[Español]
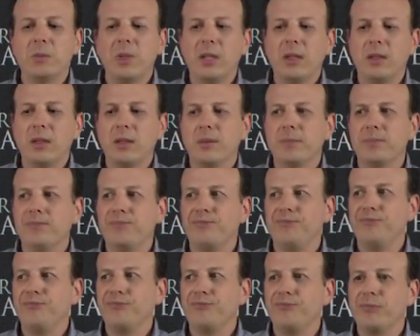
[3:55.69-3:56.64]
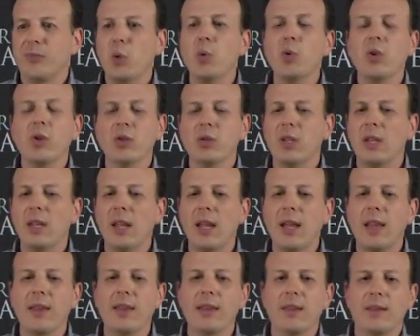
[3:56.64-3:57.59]
Em,
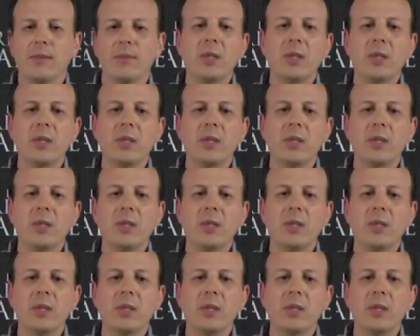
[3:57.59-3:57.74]
curiosidad,